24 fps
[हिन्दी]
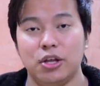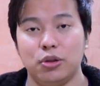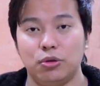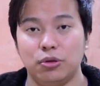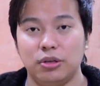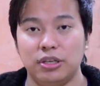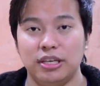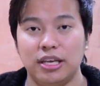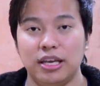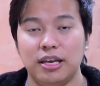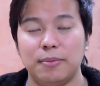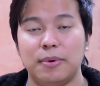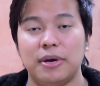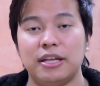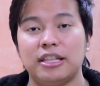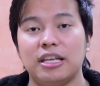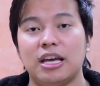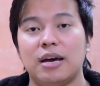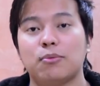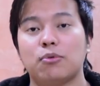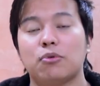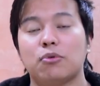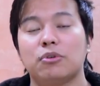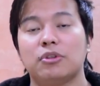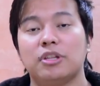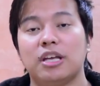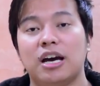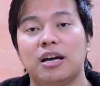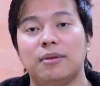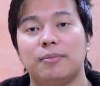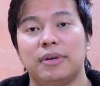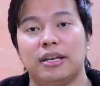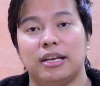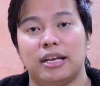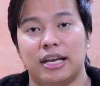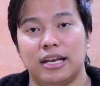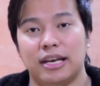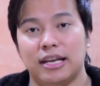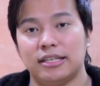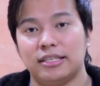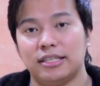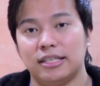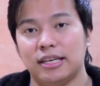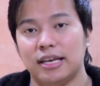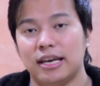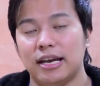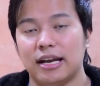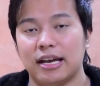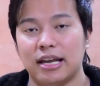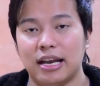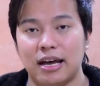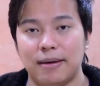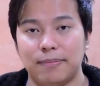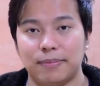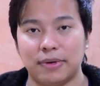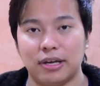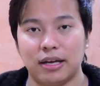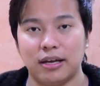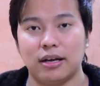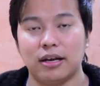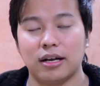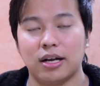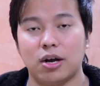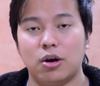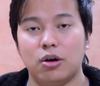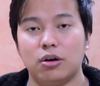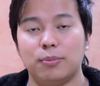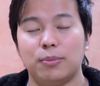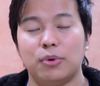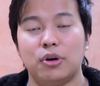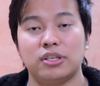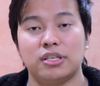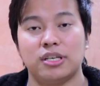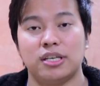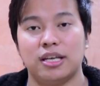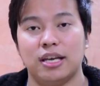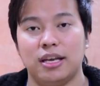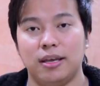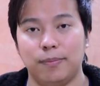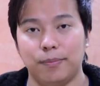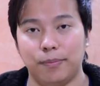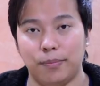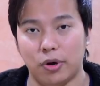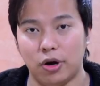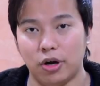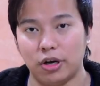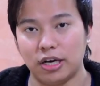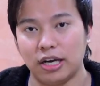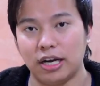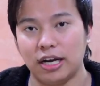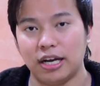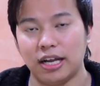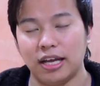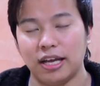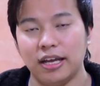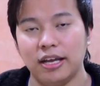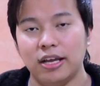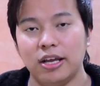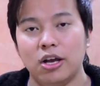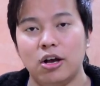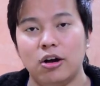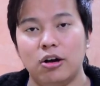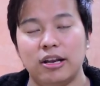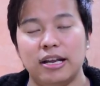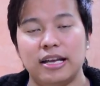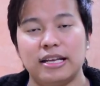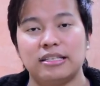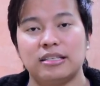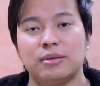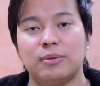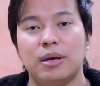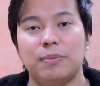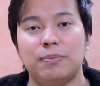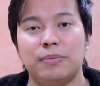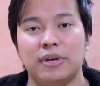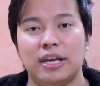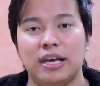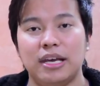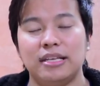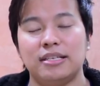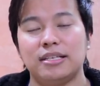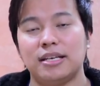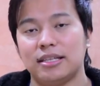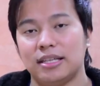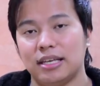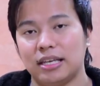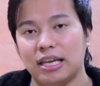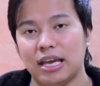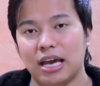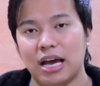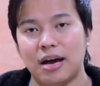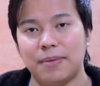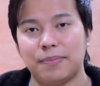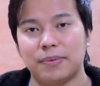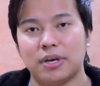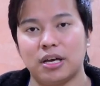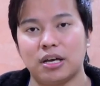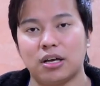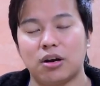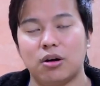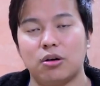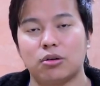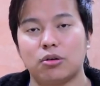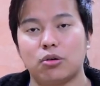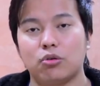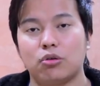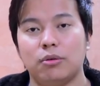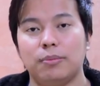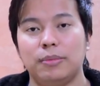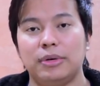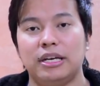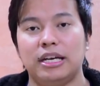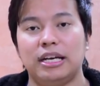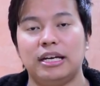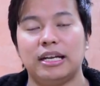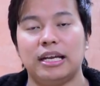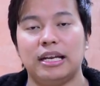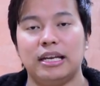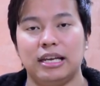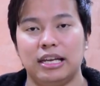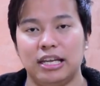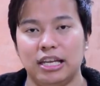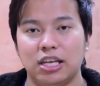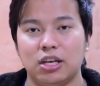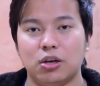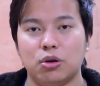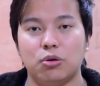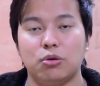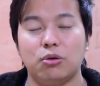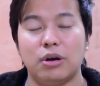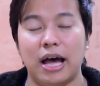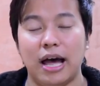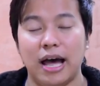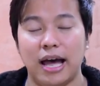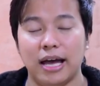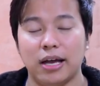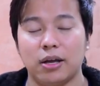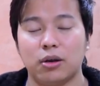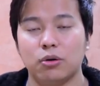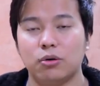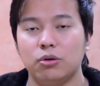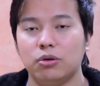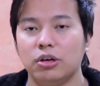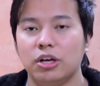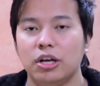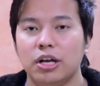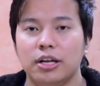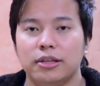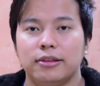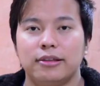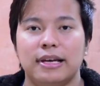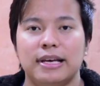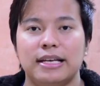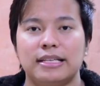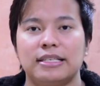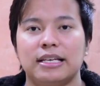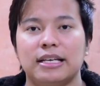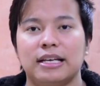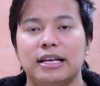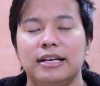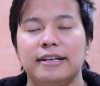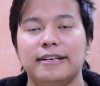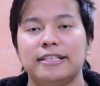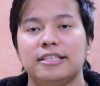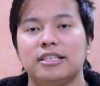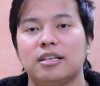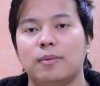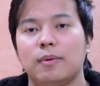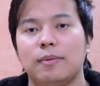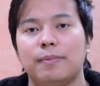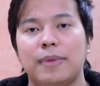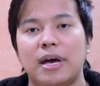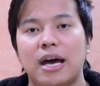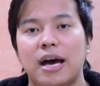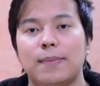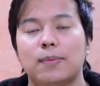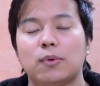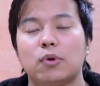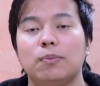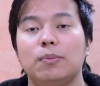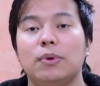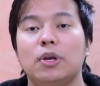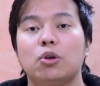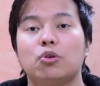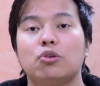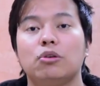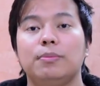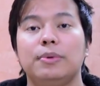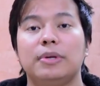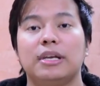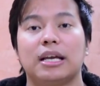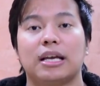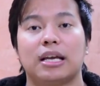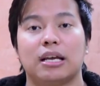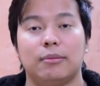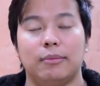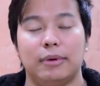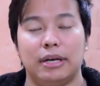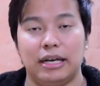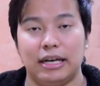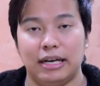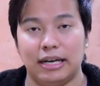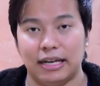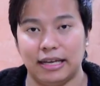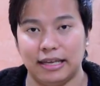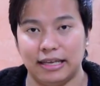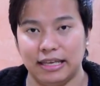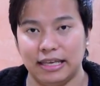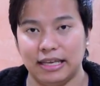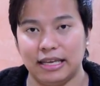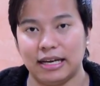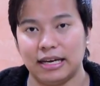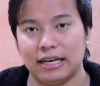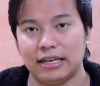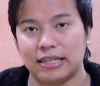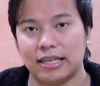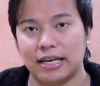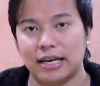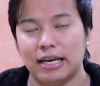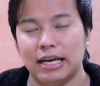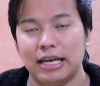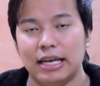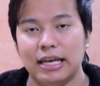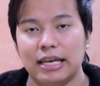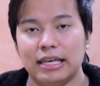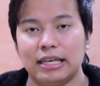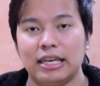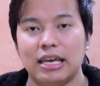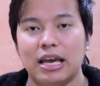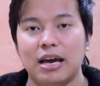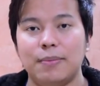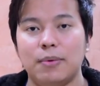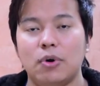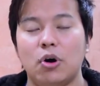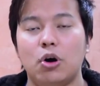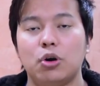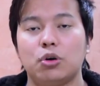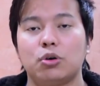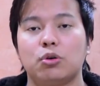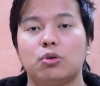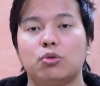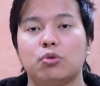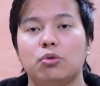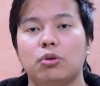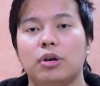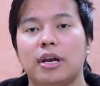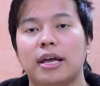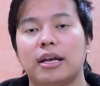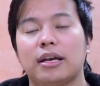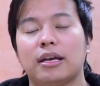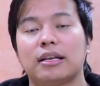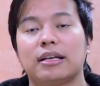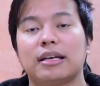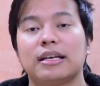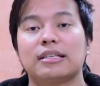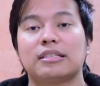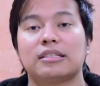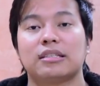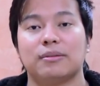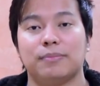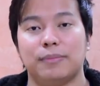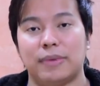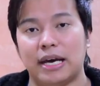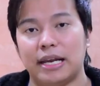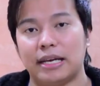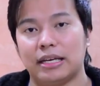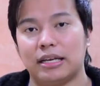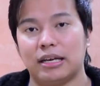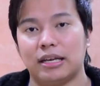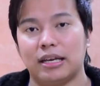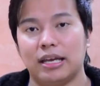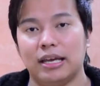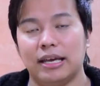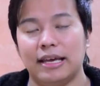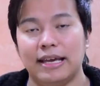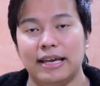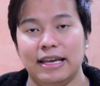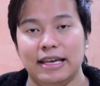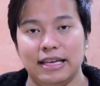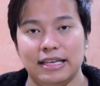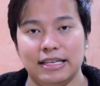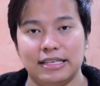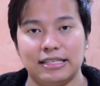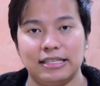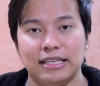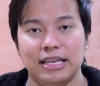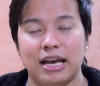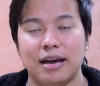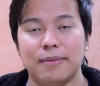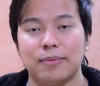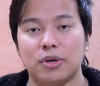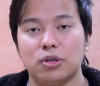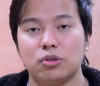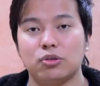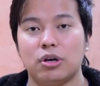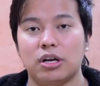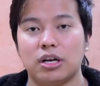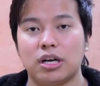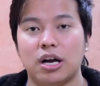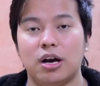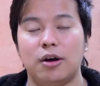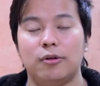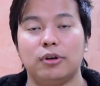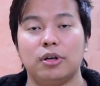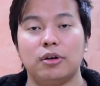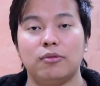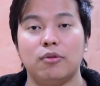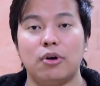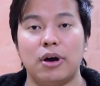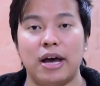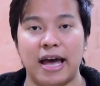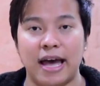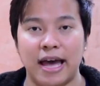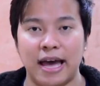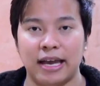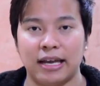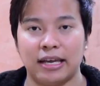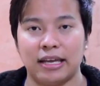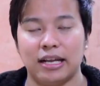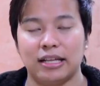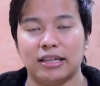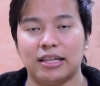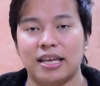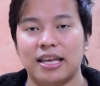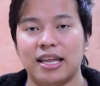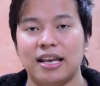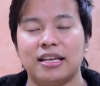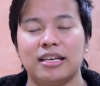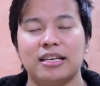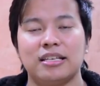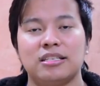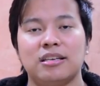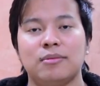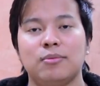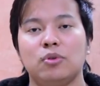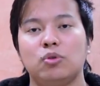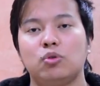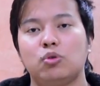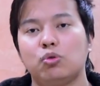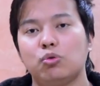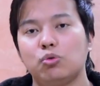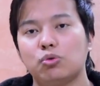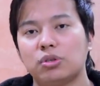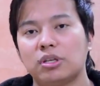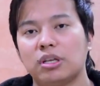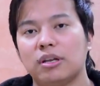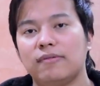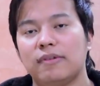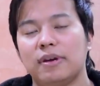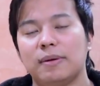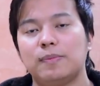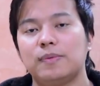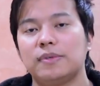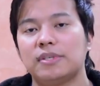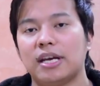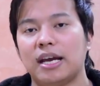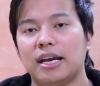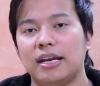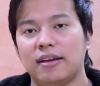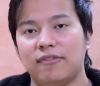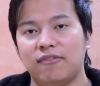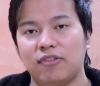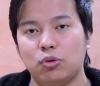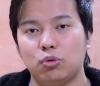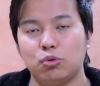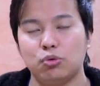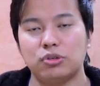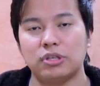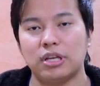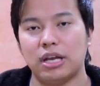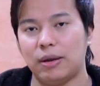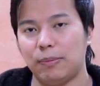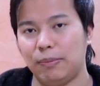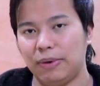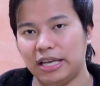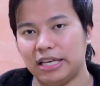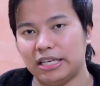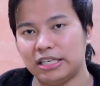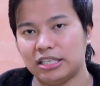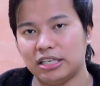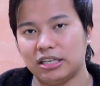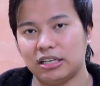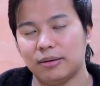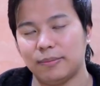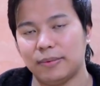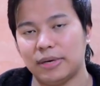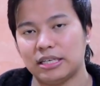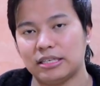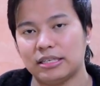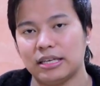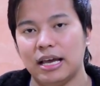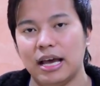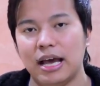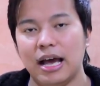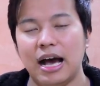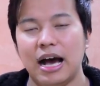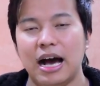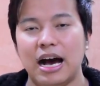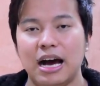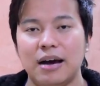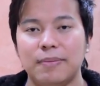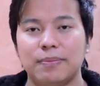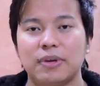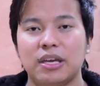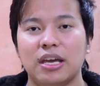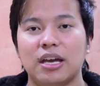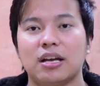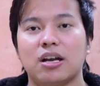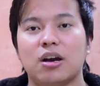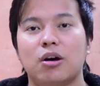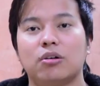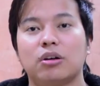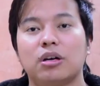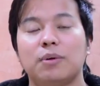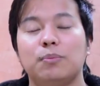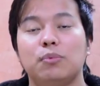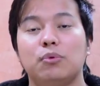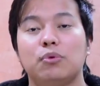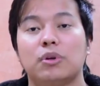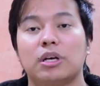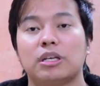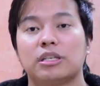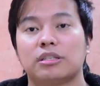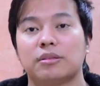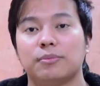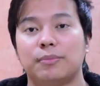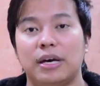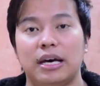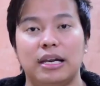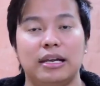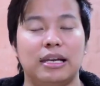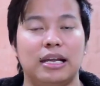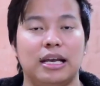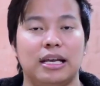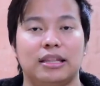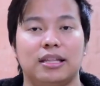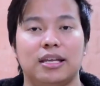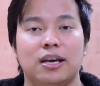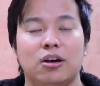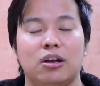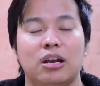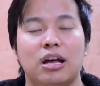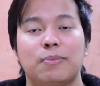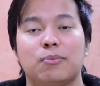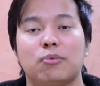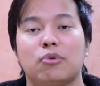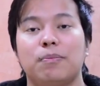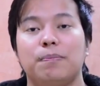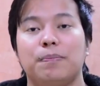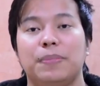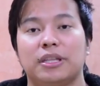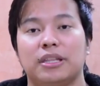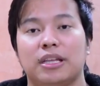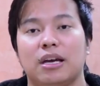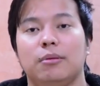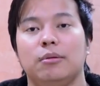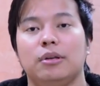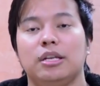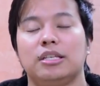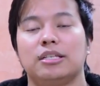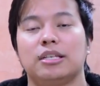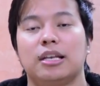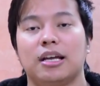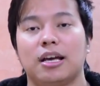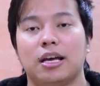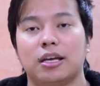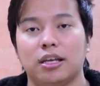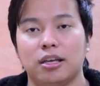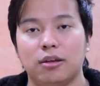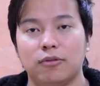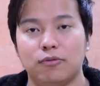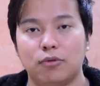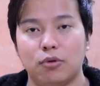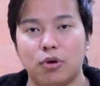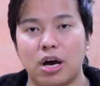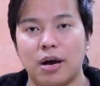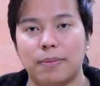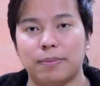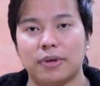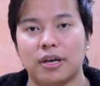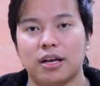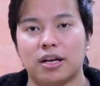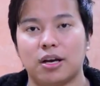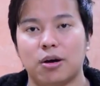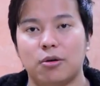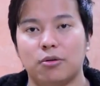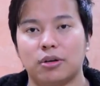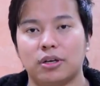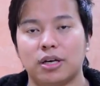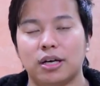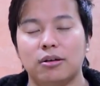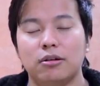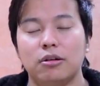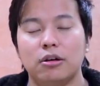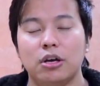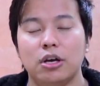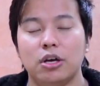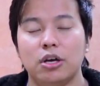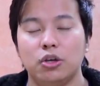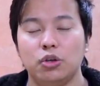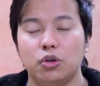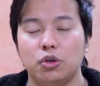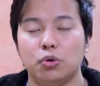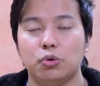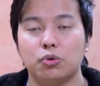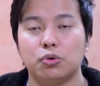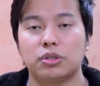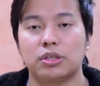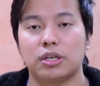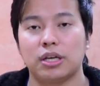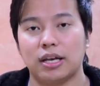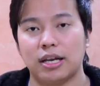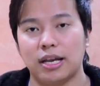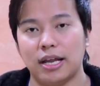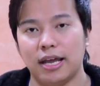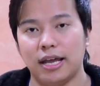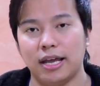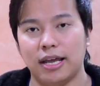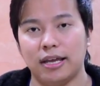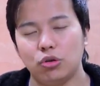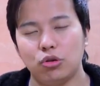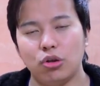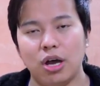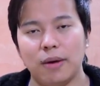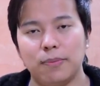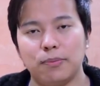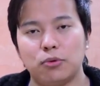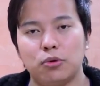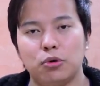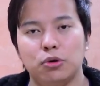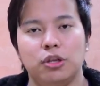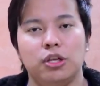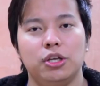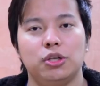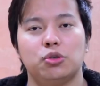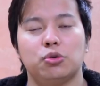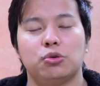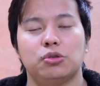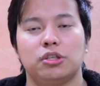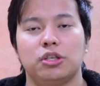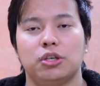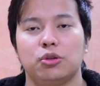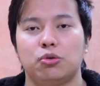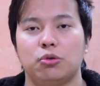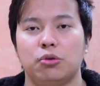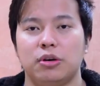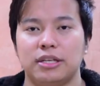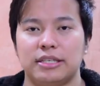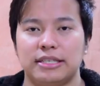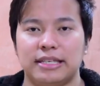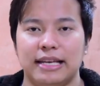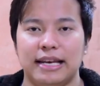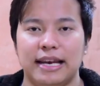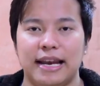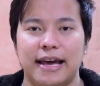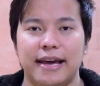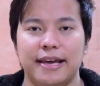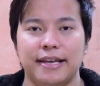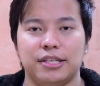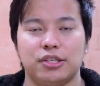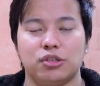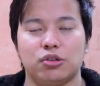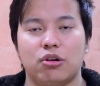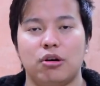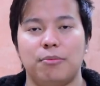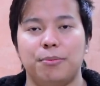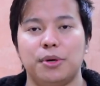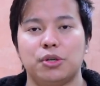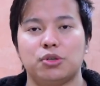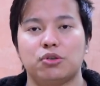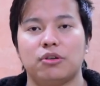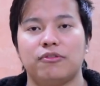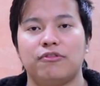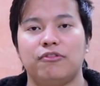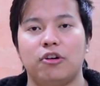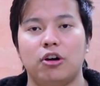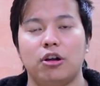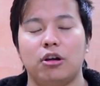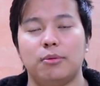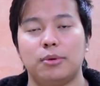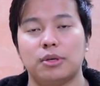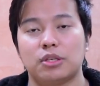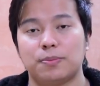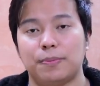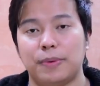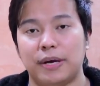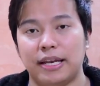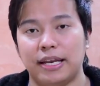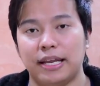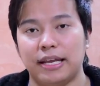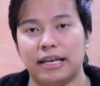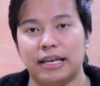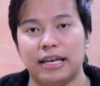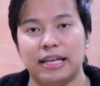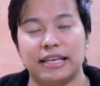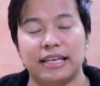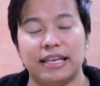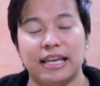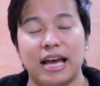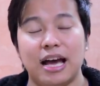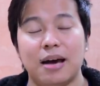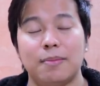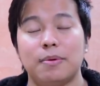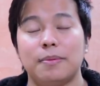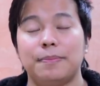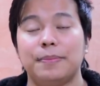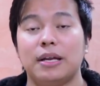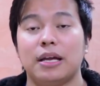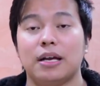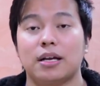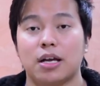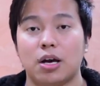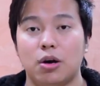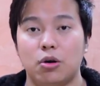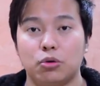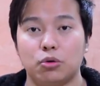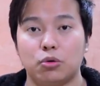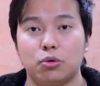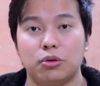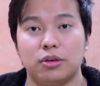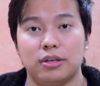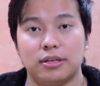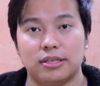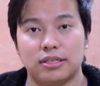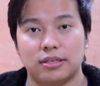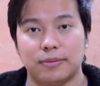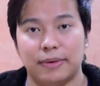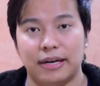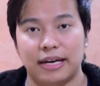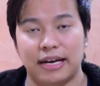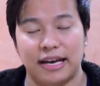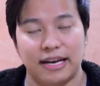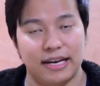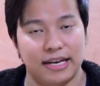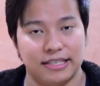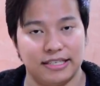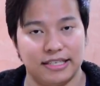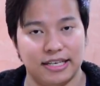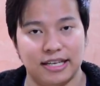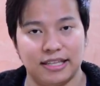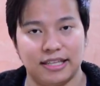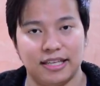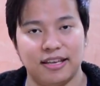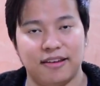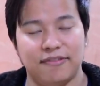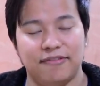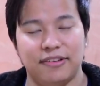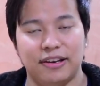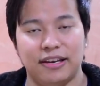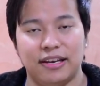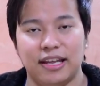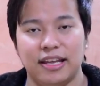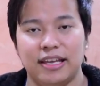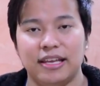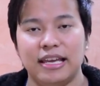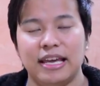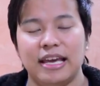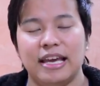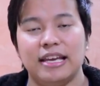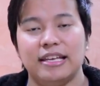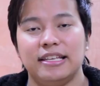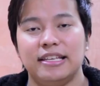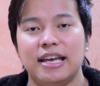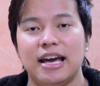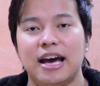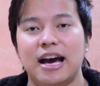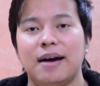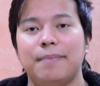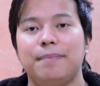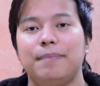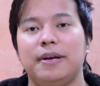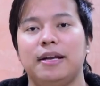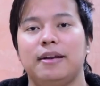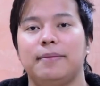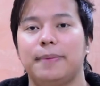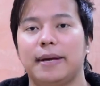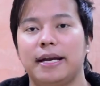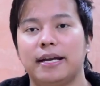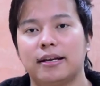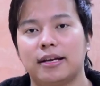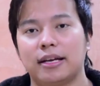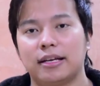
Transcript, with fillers: तो ये बातें आपको ध्यान में रहना चाहिए अगर आपका अकाउंट बहुत ज़्यादा इंपॉर्टेंट है और ऐसे में आप नहीं चाहते कि आपके अकाउंट का को कोई भी डेटा लीक हो हैक हो तो ऐसे कंडीशन में मैं आपको बिल्कुल भी रिकमेंड नहीं करता कि आप ऑटो टूल लाइकर का इस्तेमाल करें इससे आपका जो अकाउंट है वो हैक रहता है यानी किसी भी दूसरे वेबसाइट या फिर दूसरे एप्लीकेशन के पास आपके अकाउंट का पूरा इस्तेमाल रहता है और आपको पता भी नहीं चलेगा कि वो आपके अकाउंट का यूज कर रहा है तो आप खुद ही सोचिए थोड़े से लाइक्स कॉमेंट्स और फॉलोअर्स पाने के लिए क्या आप अपने अकाउंट को रिस्क में डालना चाहते हैं या फिर नहीं ये आप पे डिपेंड